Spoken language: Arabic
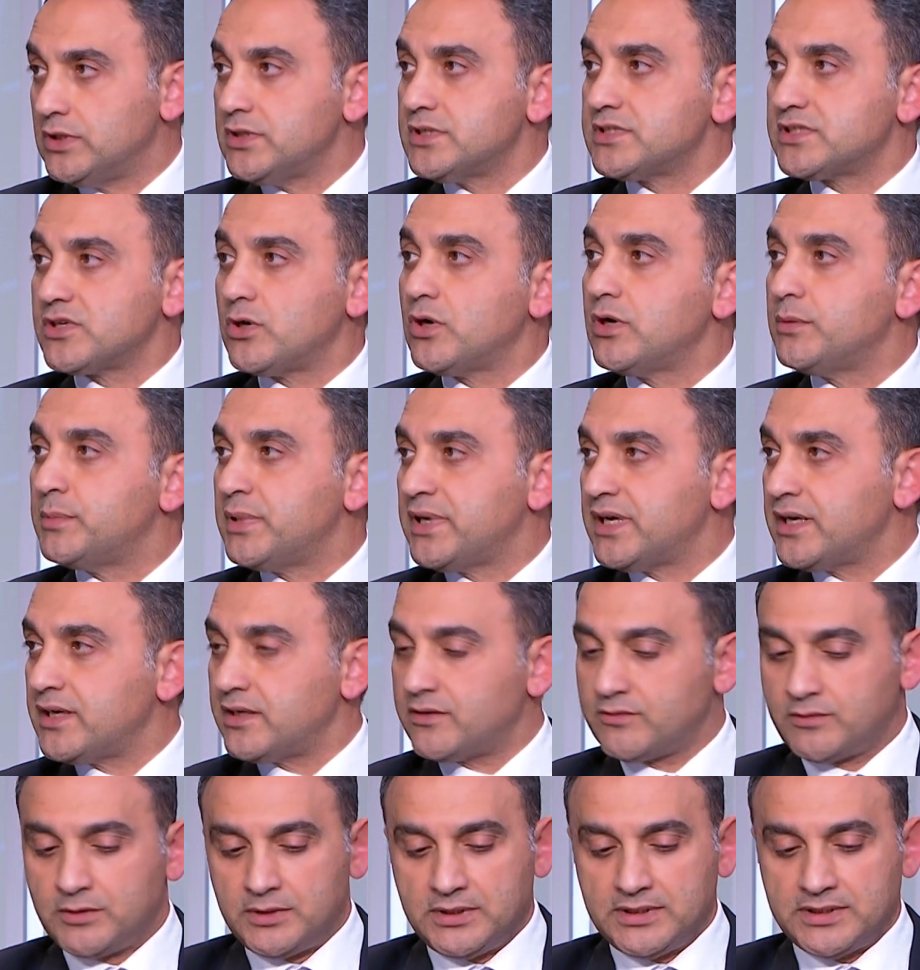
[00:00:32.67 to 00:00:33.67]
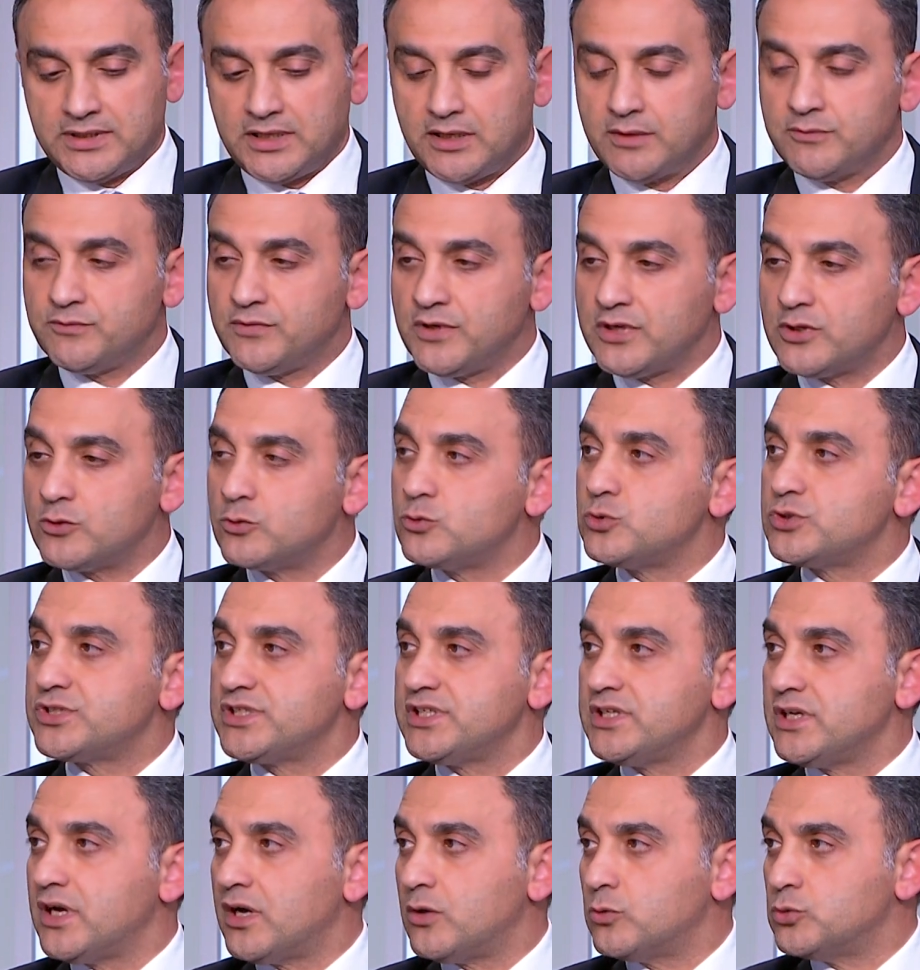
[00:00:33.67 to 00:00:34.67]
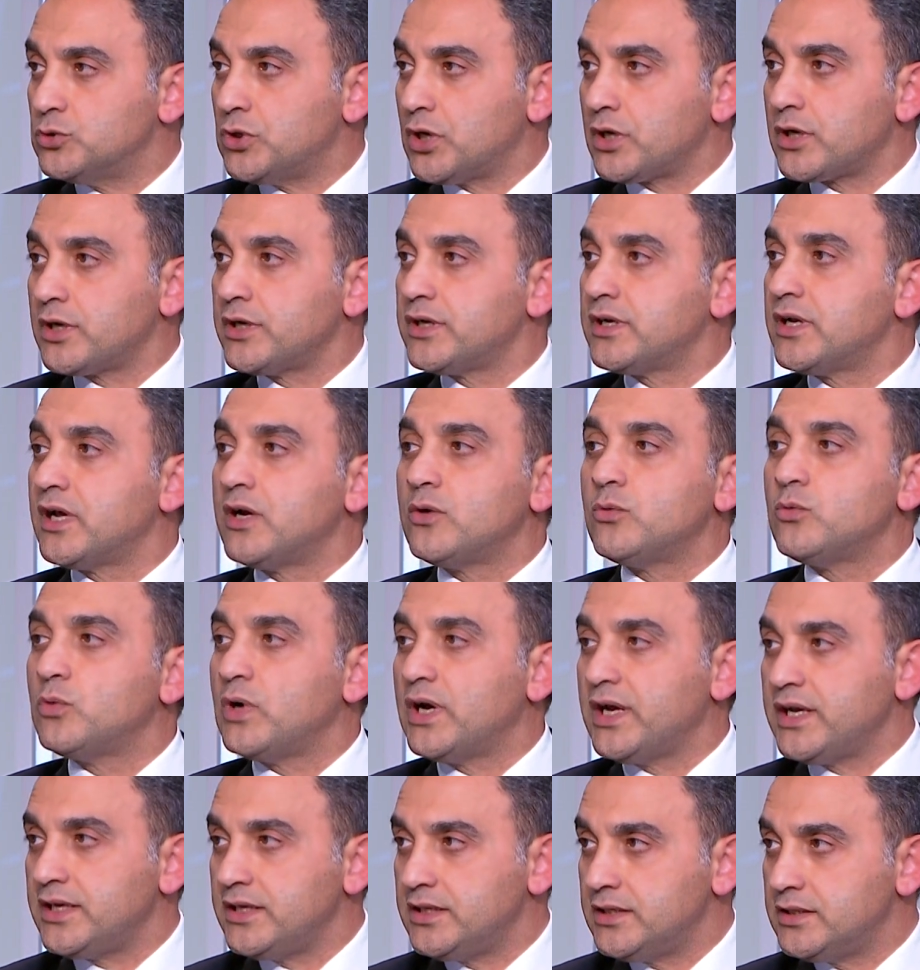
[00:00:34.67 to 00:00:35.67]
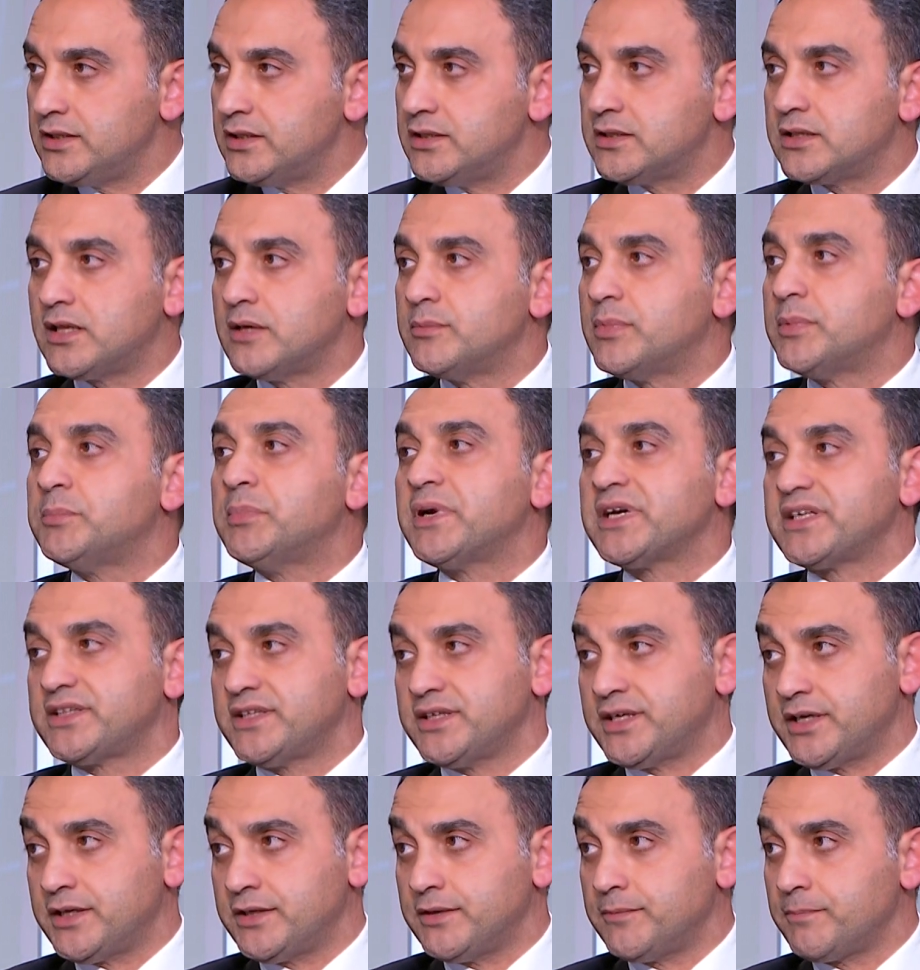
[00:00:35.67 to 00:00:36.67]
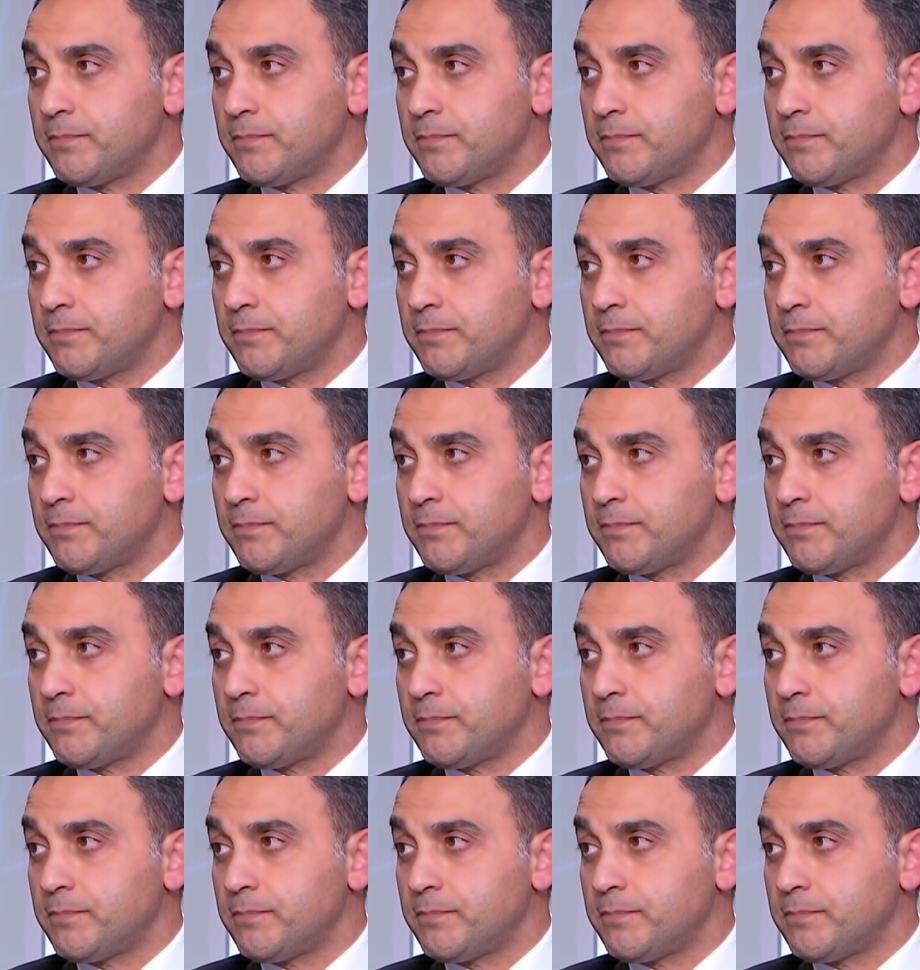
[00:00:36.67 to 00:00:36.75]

سواء بقى التهاب فيروسي او ضرن او اي التهابات بكتيريه